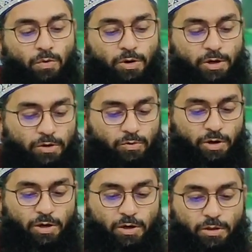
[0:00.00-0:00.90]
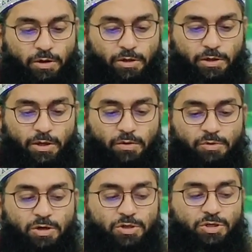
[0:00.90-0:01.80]

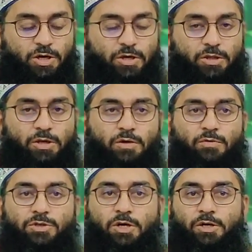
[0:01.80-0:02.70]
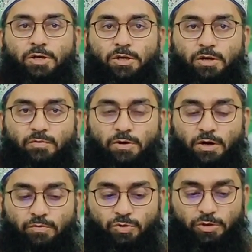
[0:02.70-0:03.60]
वनहनदिकमिन शाहिदीन व शाकिन
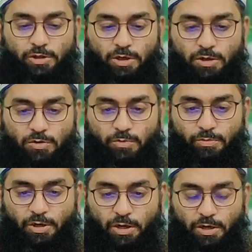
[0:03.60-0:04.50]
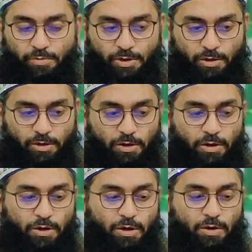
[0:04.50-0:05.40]
वलहमदिल्ला रबालमीन
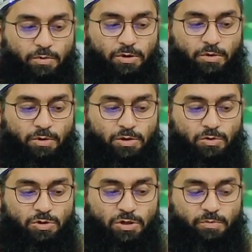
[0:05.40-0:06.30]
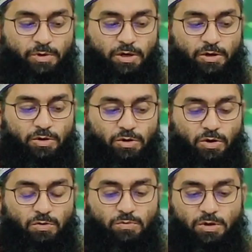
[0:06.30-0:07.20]
एक मरतबा दरुशरी पढ़ लें
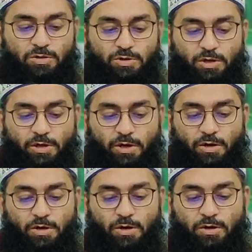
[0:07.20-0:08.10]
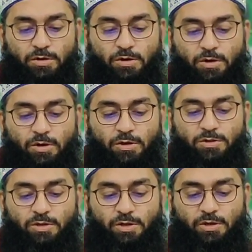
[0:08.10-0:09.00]
अल्लाम सल
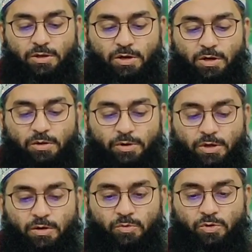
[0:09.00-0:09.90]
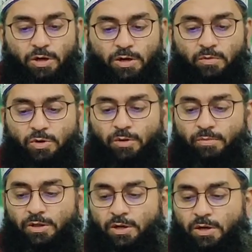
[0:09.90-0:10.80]
सैदिना नबीना मौलाना
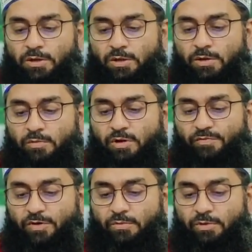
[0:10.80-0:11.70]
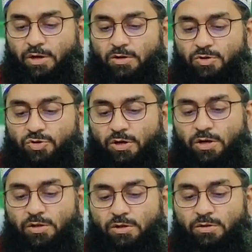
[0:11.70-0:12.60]
महमद आदद
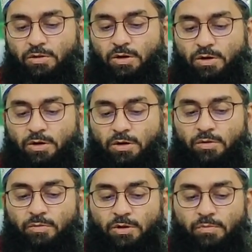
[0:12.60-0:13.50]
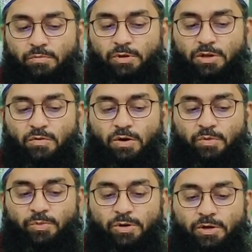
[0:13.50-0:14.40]

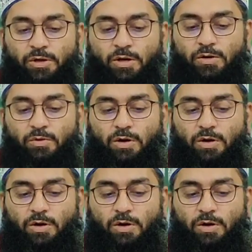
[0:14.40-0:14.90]
माफ़िलमिल्लासलादमदमदवामिल्ला